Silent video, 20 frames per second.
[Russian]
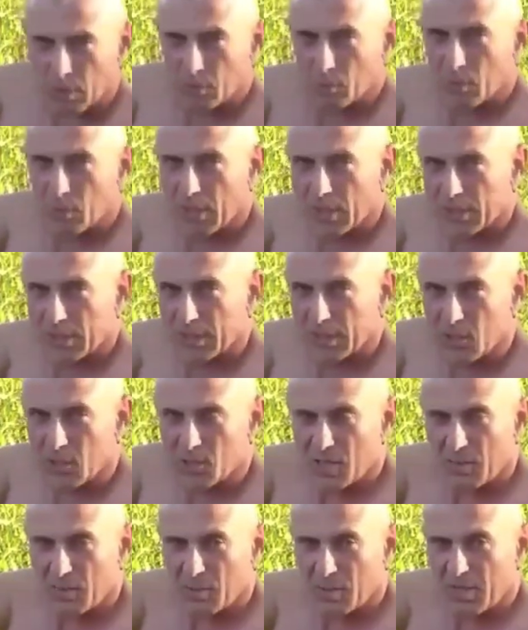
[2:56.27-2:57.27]
в голову.
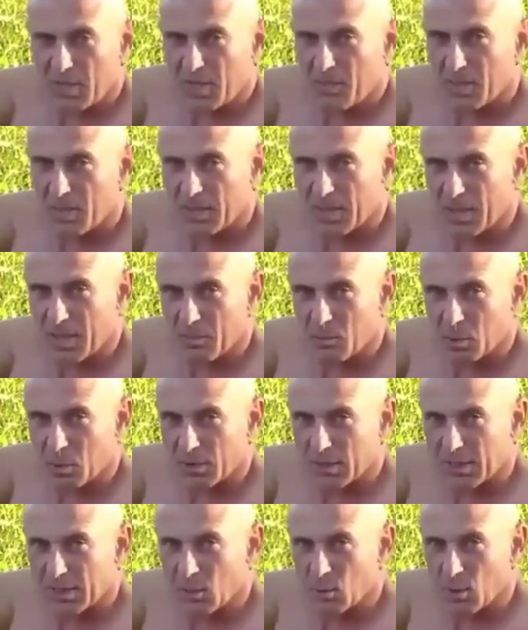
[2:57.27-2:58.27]
Это должна быть именно
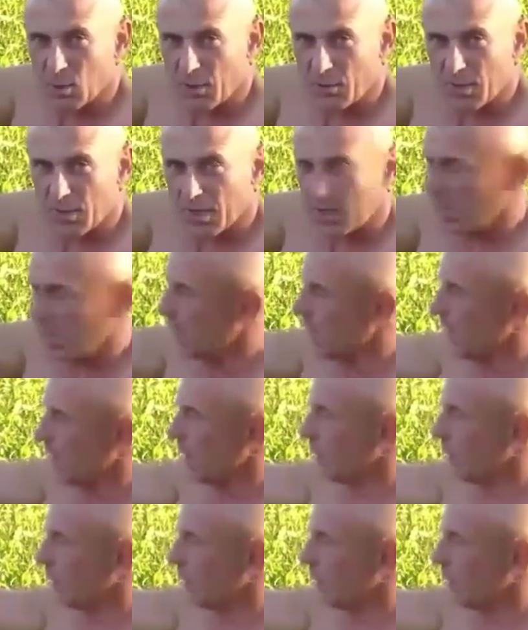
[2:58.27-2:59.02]
работа на уровнях.